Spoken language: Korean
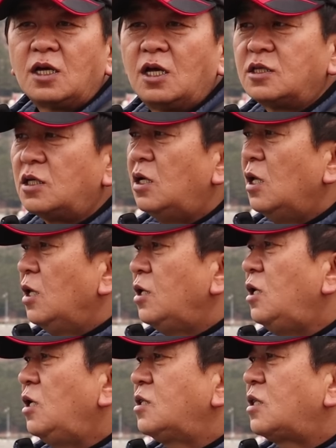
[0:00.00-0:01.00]
그래서
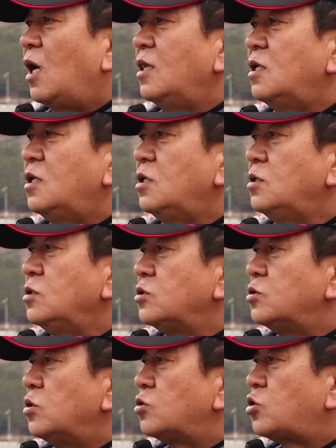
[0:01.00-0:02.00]
일단은
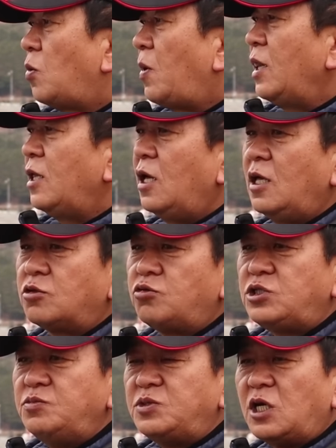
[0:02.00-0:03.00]
초반에
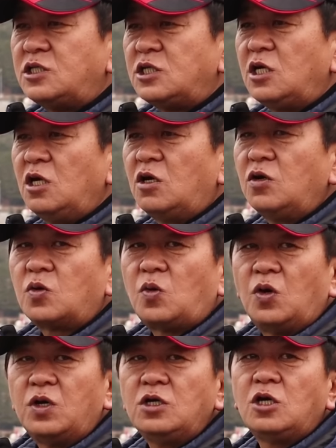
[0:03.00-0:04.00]
수심 제식이
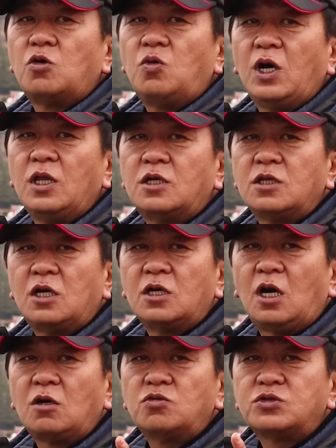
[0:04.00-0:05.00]
어렵고 이런 경우에는
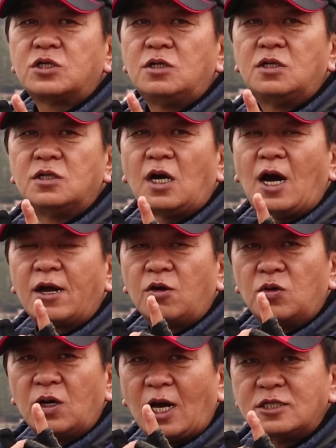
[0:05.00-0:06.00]
현관구슬을
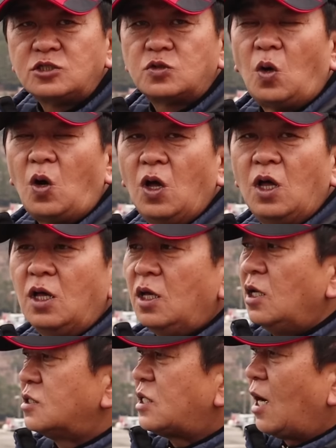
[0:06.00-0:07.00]
활용을 하시고
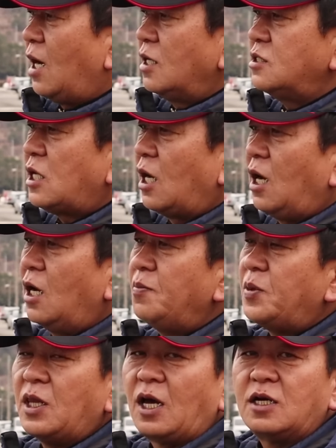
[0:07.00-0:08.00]
상황
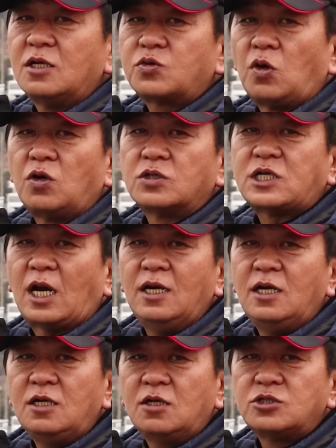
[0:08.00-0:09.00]
상황 변화를 또
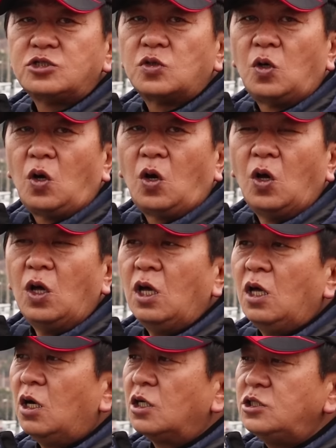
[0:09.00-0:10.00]
잘 읽으시고
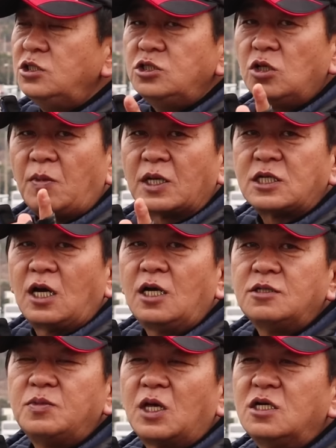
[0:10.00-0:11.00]
어신지도
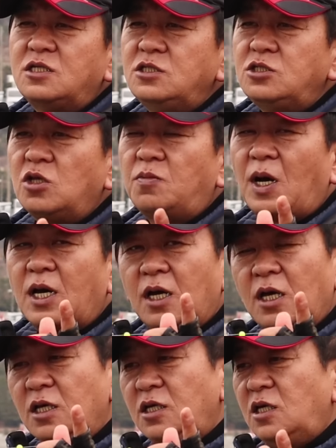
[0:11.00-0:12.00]
마찬가지입니다. 어신지도
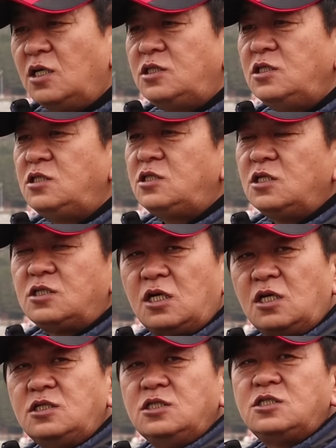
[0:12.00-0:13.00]
막이 어신지
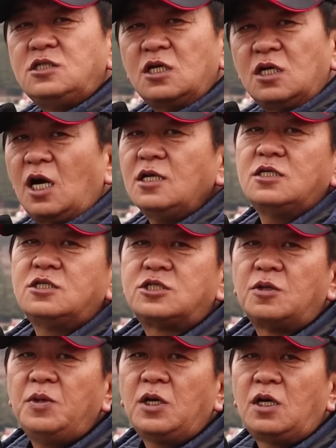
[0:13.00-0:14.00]
저 어신지 여러 가지를
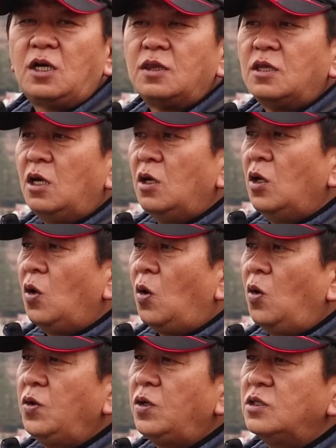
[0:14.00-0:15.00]
쓰면
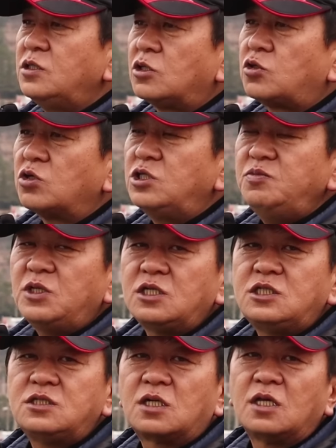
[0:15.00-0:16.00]
오히려 이제 초심자
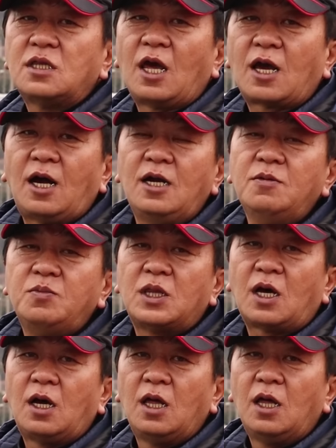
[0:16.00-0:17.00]
시절에는
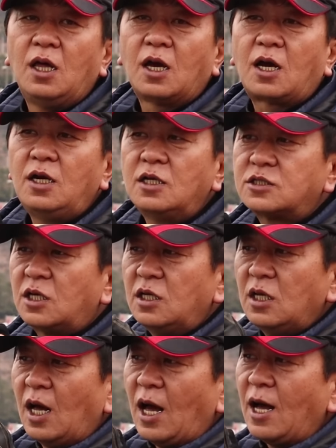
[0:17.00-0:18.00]
헷갈립니다. 헷갈려서
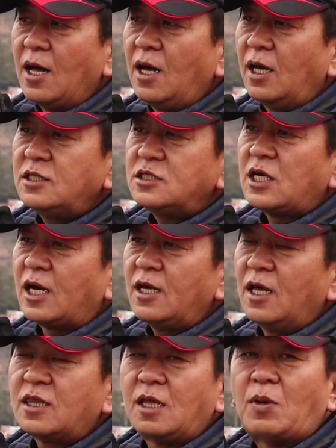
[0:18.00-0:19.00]
한 가지
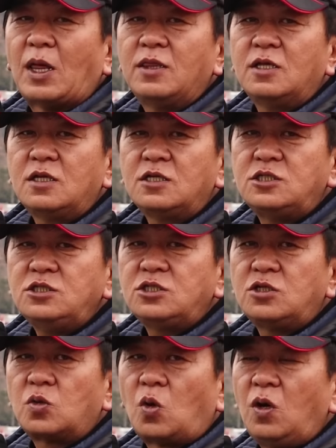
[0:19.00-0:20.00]
자기한테 맞는
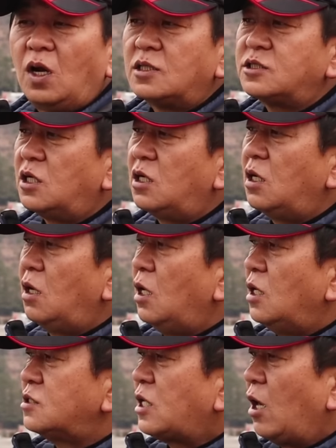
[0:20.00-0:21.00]
어신지를 골라서
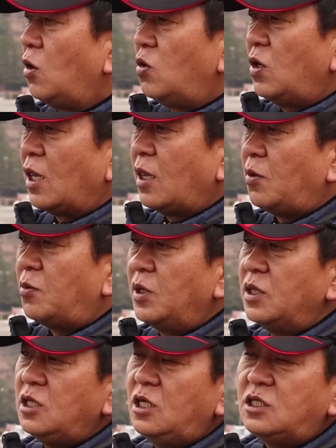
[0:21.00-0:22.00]
사용을 하다
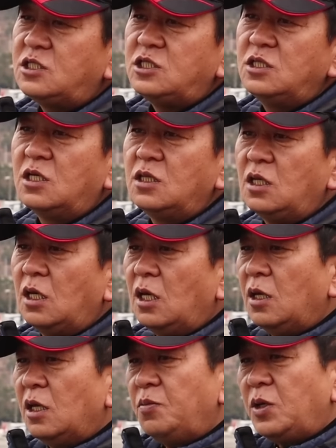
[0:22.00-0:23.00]
보면 이지는
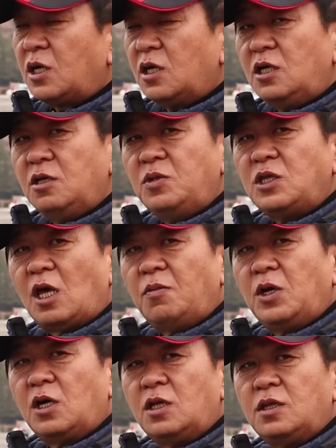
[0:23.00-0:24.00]
밑걸림이
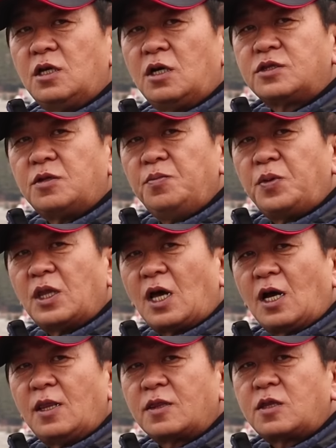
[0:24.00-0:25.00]
되면 어떤
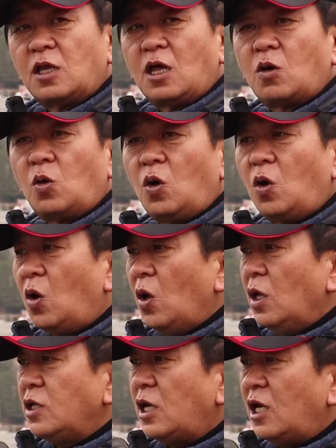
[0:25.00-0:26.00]
변화가 나타나고
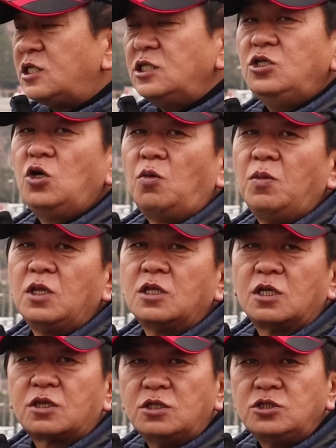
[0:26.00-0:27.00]
예신이
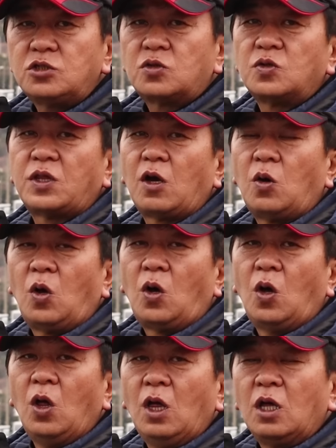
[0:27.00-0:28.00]
오면 어떤 시로
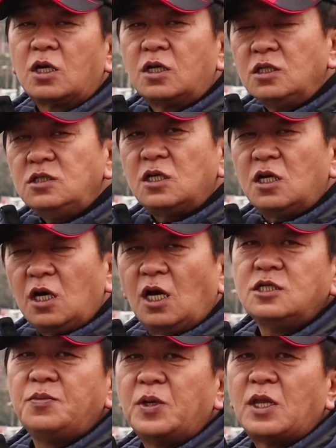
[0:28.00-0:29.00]
되고 그런 여러
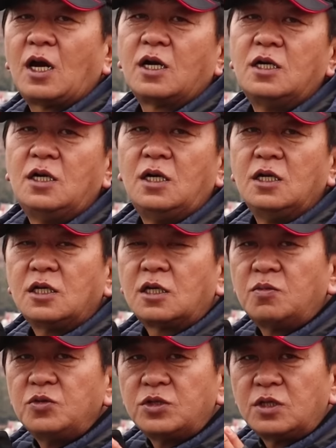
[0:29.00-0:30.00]
가지 변화를
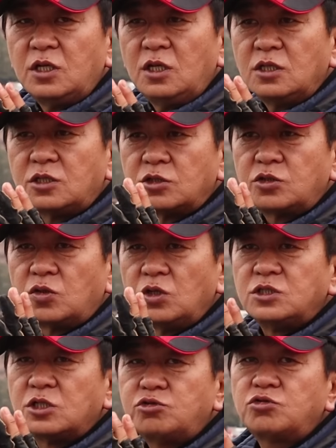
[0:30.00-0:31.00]
여러분들이
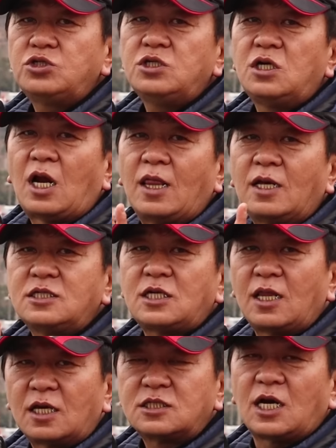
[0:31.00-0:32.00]
스스로 이제 숙지를
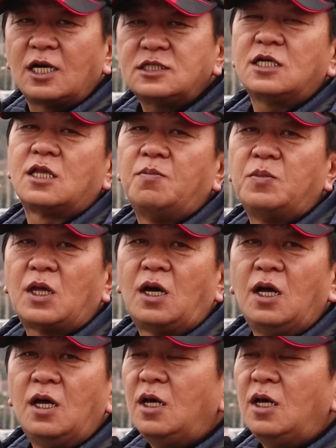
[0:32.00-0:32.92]
하나씩 하나씩 하셔야 됩니다.